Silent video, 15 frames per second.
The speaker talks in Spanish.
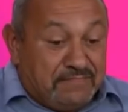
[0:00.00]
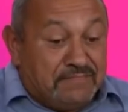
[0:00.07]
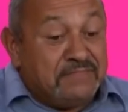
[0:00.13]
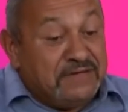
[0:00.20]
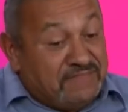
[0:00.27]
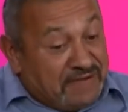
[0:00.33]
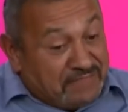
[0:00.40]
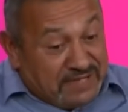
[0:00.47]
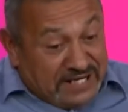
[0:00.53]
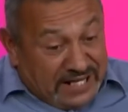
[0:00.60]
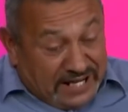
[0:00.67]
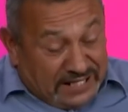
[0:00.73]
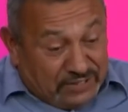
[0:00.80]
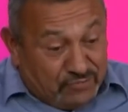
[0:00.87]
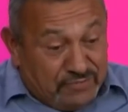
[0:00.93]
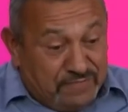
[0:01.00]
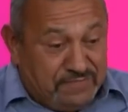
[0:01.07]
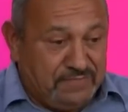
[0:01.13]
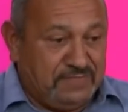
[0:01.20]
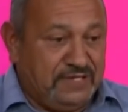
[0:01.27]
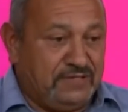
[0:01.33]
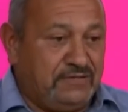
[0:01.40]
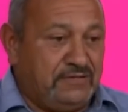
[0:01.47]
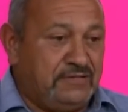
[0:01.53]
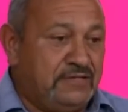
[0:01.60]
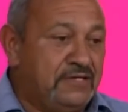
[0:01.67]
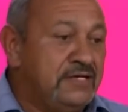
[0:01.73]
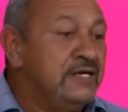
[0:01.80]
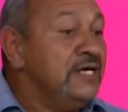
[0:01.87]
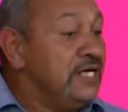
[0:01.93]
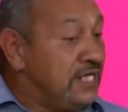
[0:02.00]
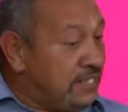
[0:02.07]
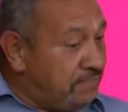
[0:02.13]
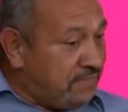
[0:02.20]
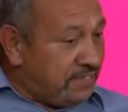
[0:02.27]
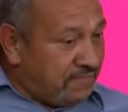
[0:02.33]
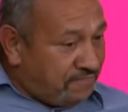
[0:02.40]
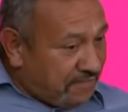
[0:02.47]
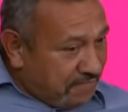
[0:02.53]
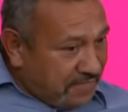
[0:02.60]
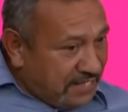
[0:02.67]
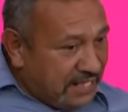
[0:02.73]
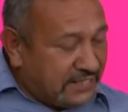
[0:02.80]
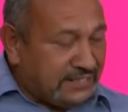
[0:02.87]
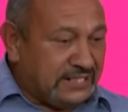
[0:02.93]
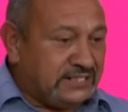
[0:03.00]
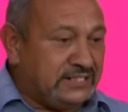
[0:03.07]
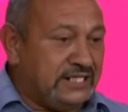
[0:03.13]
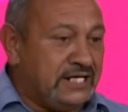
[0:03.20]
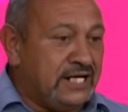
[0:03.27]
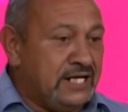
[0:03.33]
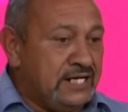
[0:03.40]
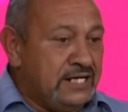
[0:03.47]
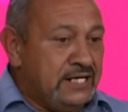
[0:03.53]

mi familia que tuve primero y mi familia tercera,